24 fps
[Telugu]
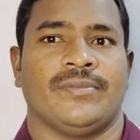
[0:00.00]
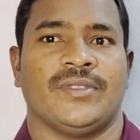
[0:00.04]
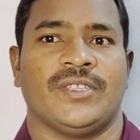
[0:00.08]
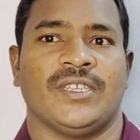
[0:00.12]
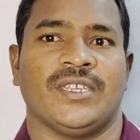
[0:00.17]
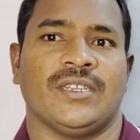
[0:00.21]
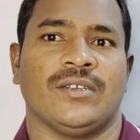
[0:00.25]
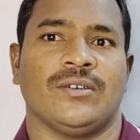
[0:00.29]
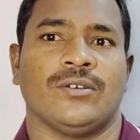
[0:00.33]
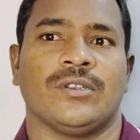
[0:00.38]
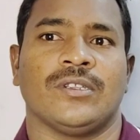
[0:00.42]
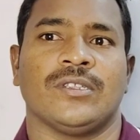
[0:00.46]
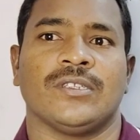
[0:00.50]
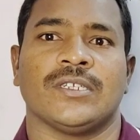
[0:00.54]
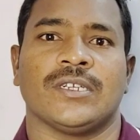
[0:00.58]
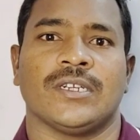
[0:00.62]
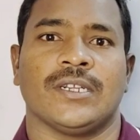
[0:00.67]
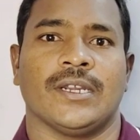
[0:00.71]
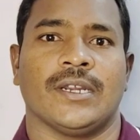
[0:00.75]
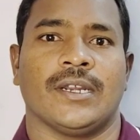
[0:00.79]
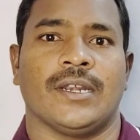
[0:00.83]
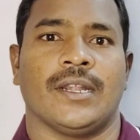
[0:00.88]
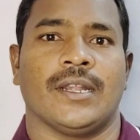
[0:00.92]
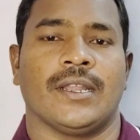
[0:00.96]
దేని గురించి
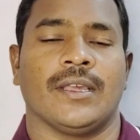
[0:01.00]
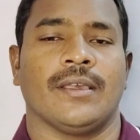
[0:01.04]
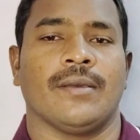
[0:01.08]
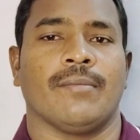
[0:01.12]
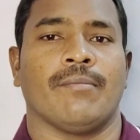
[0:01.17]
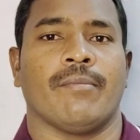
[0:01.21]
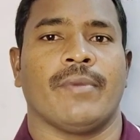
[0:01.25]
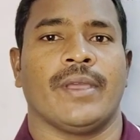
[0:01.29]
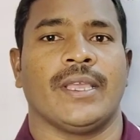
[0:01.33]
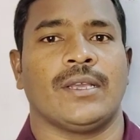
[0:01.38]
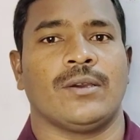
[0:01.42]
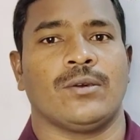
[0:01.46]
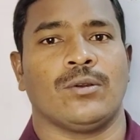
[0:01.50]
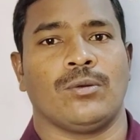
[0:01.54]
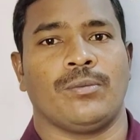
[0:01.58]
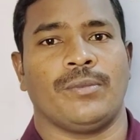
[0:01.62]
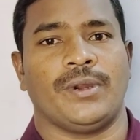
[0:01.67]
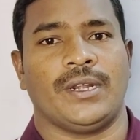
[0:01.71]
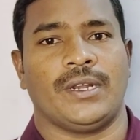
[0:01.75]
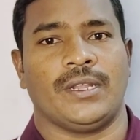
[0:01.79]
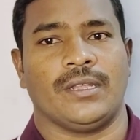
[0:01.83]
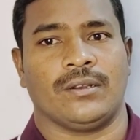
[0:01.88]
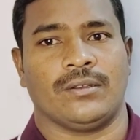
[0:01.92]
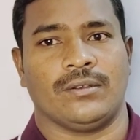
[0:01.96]
అడిగాడంటే
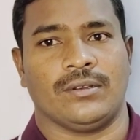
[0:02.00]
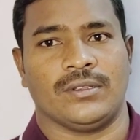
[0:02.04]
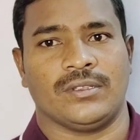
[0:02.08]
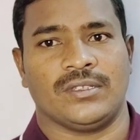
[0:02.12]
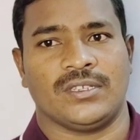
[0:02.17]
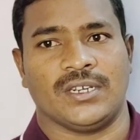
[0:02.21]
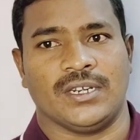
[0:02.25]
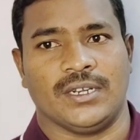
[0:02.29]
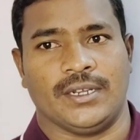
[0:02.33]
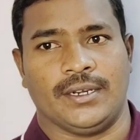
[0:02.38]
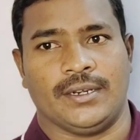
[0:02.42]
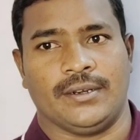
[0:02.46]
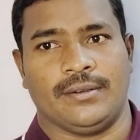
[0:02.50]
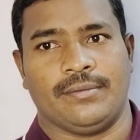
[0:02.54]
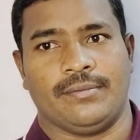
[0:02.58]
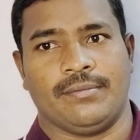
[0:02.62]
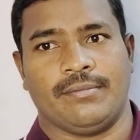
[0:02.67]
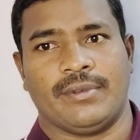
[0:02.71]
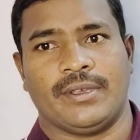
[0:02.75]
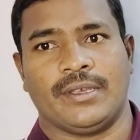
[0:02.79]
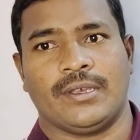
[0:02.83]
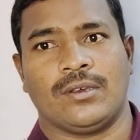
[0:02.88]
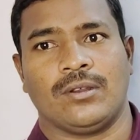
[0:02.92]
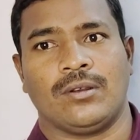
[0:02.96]
మైక్రోమీటర్ గురించి అడిగాడు
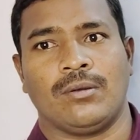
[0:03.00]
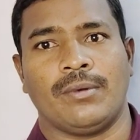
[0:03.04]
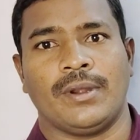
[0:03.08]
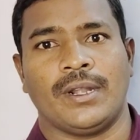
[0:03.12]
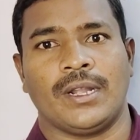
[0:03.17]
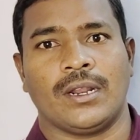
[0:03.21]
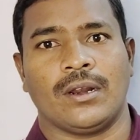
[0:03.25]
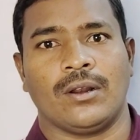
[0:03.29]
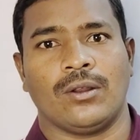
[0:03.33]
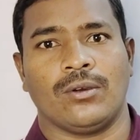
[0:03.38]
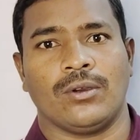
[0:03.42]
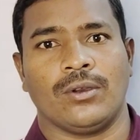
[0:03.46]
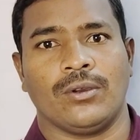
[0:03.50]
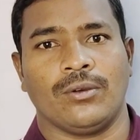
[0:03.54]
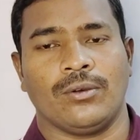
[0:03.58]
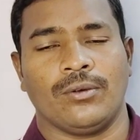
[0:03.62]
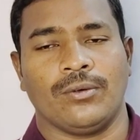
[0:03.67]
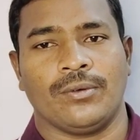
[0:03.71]
మైక్రోమీటర్లో